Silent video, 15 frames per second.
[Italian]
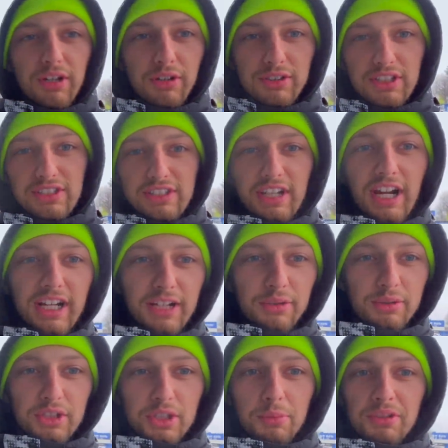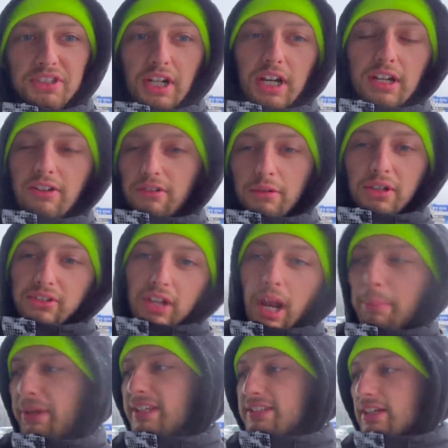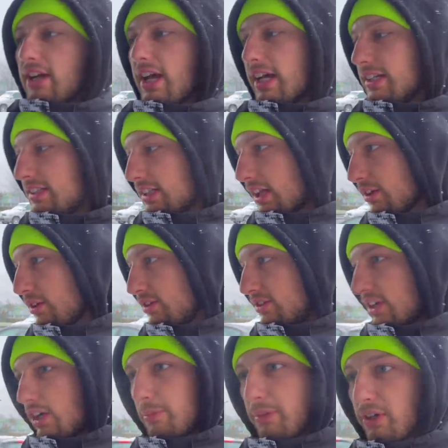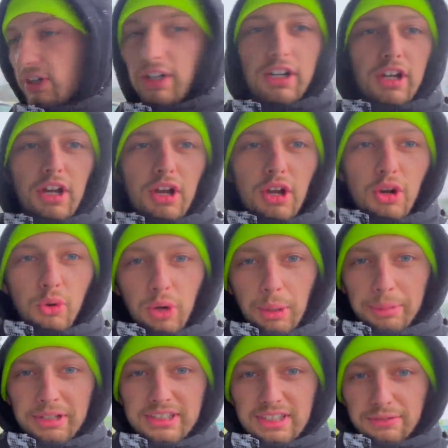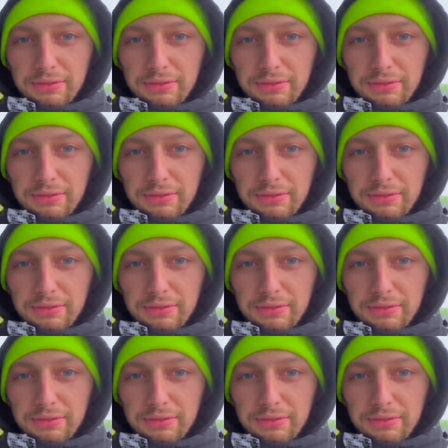cose strane tutti i cibi strani questa è una pizza non è che sia tanto di strano però una pizza